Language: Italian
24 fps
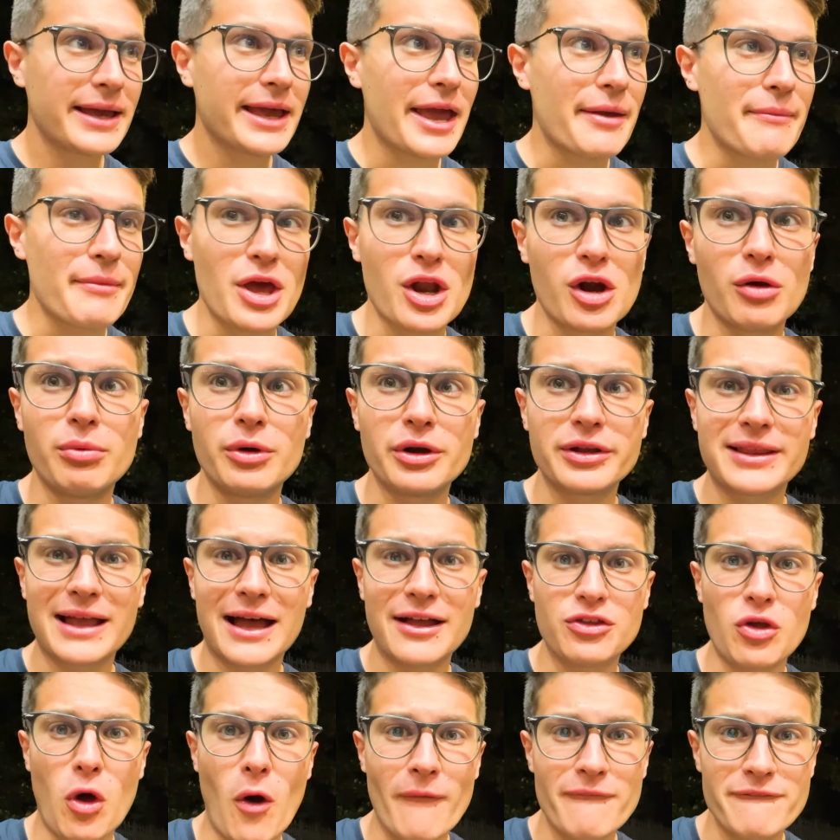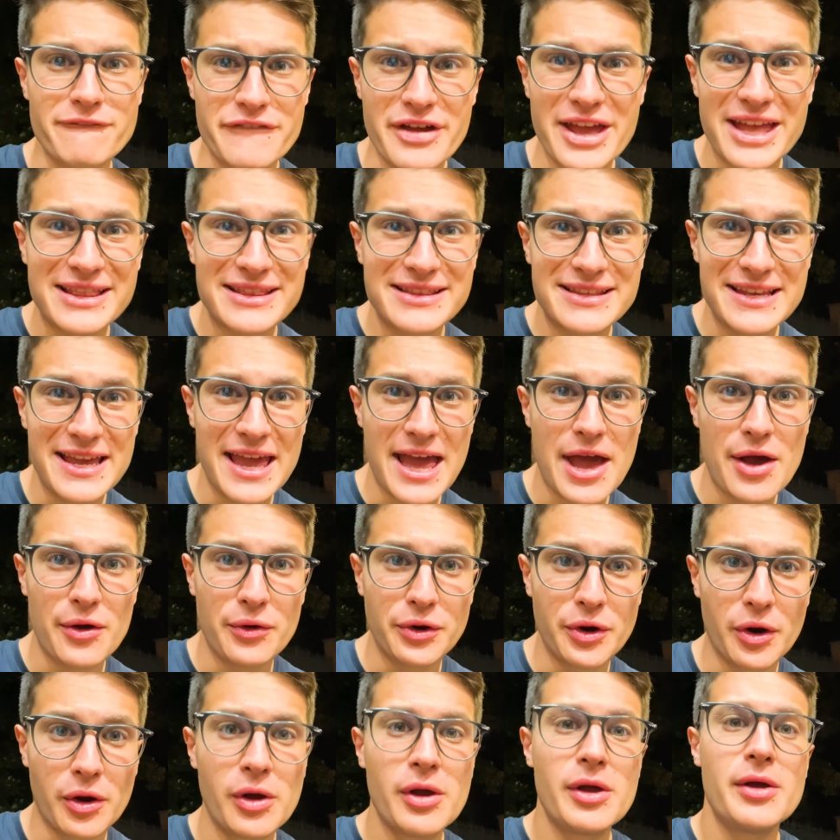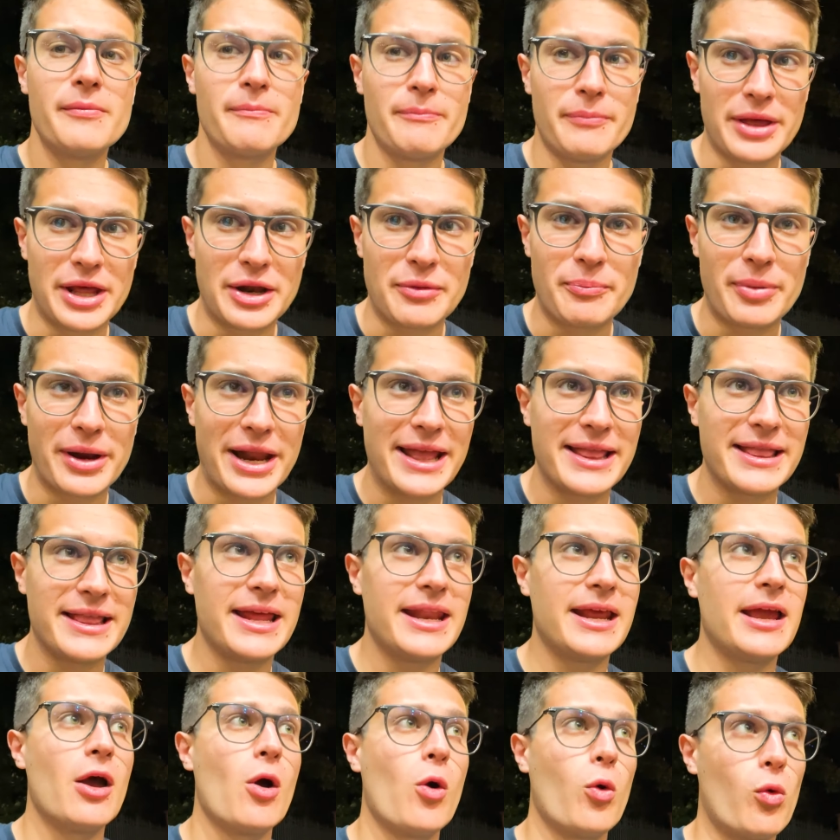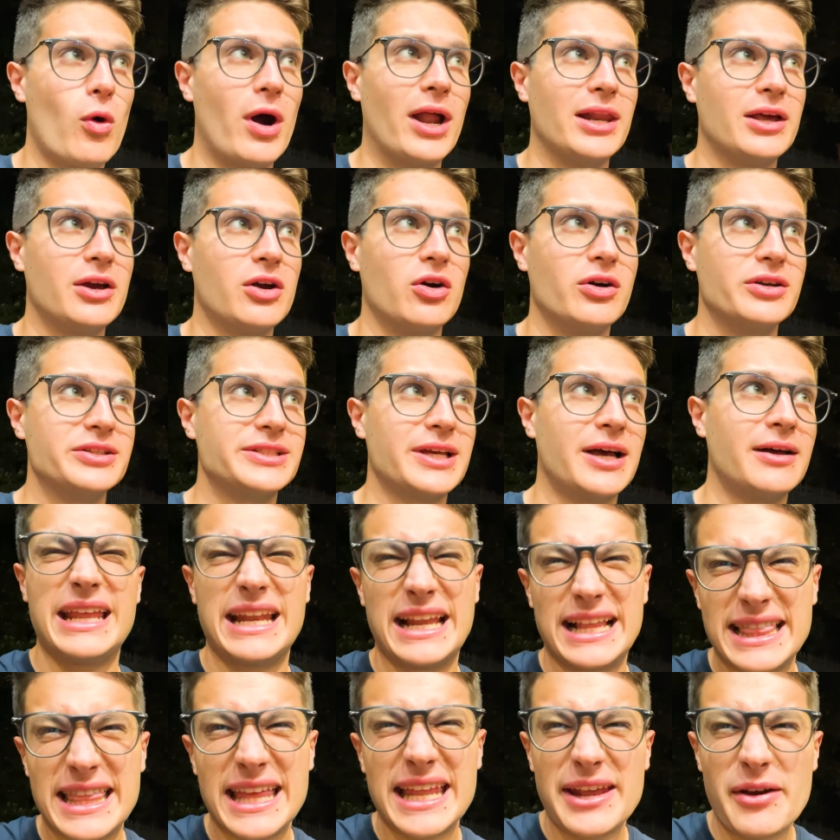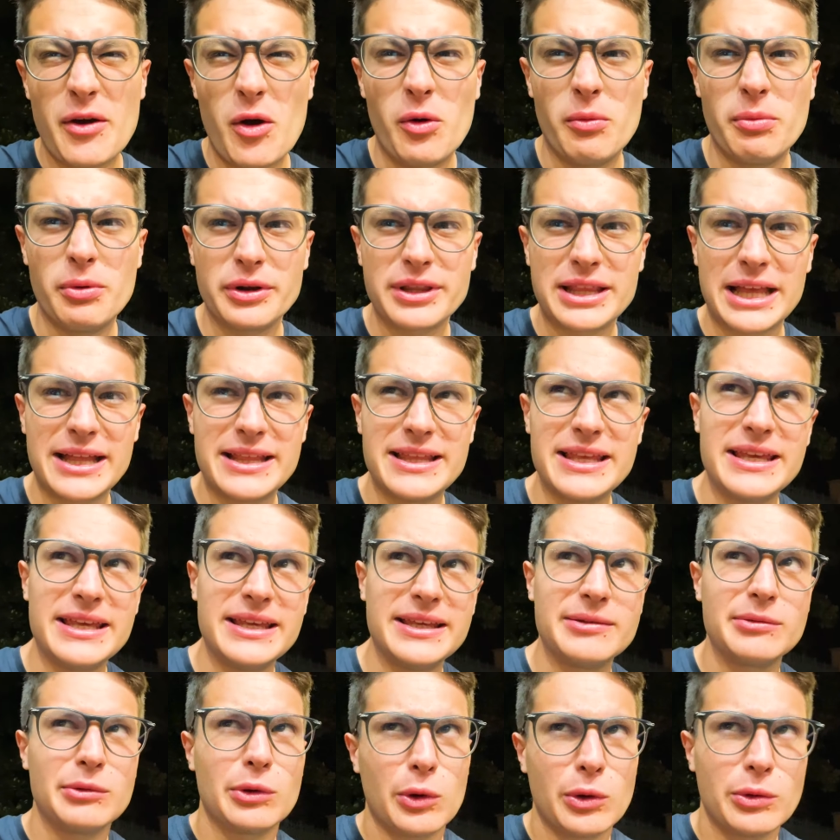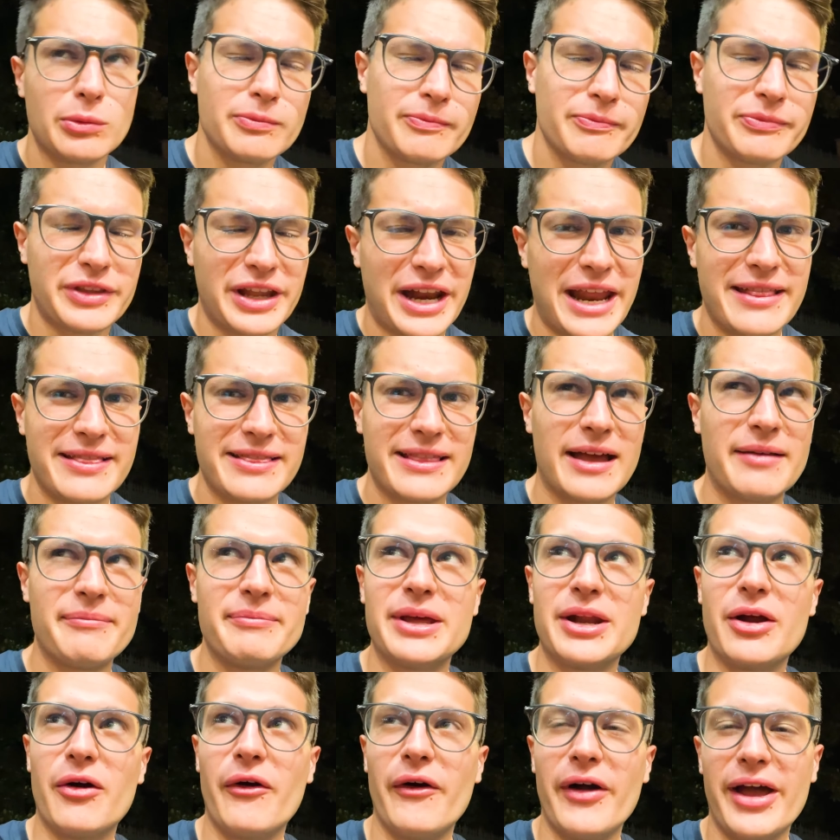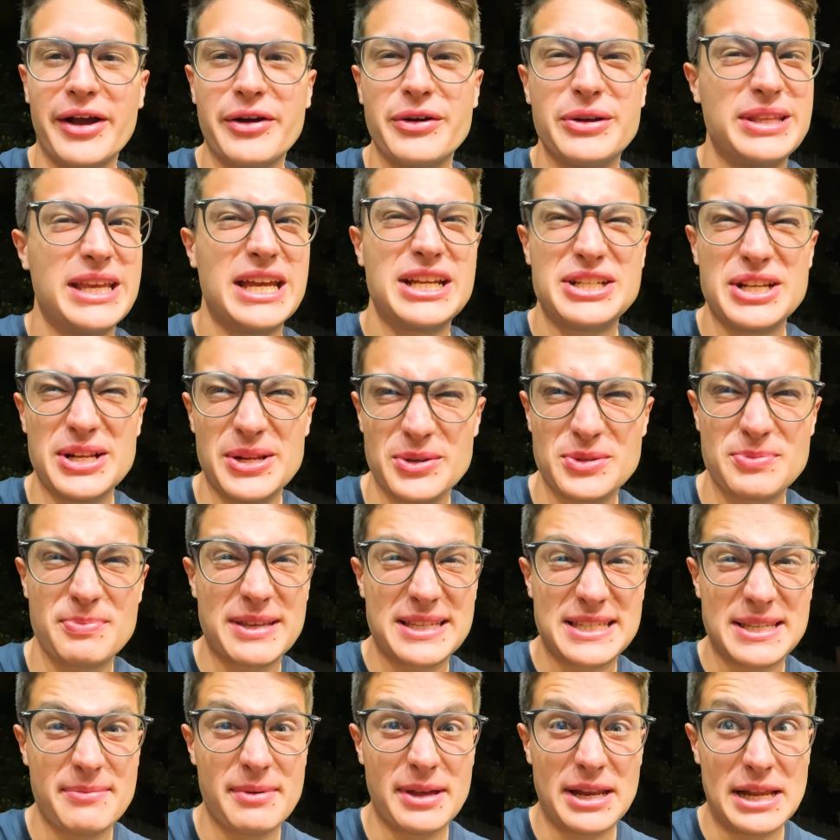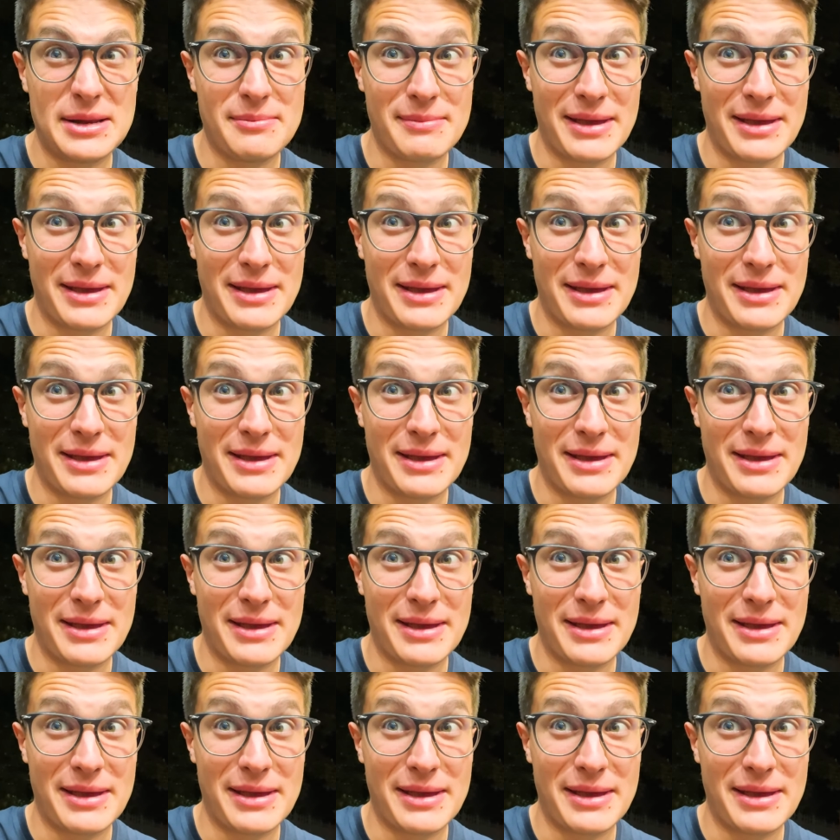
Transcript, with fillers: che mi ero portato 20 euro per prendere qualcosa. In realtà ne avevo portati 30 però ecco 10 li ho spesi per il